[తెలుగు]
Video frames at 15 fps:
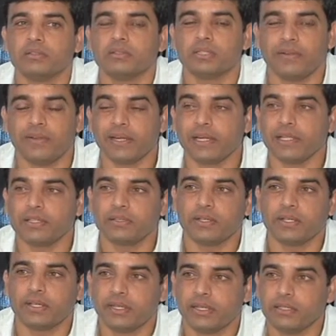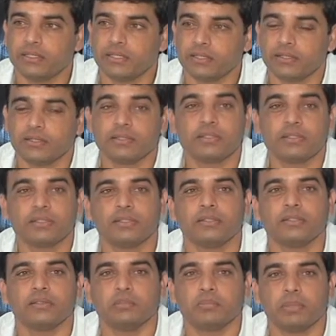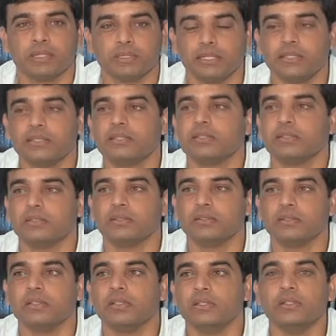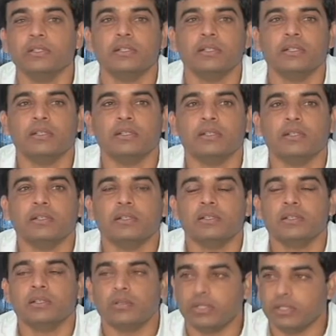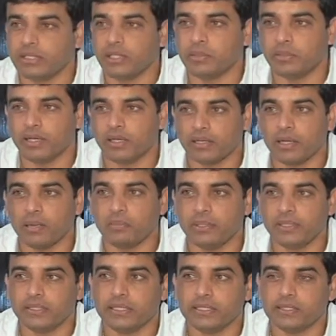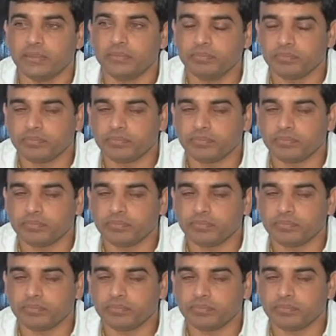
శ్రీ వెంకటేశ్వర క్రియేషన్స్ ప్రజెంట్స్లో ఈ సినిమా కంప్లీట్ చేశాం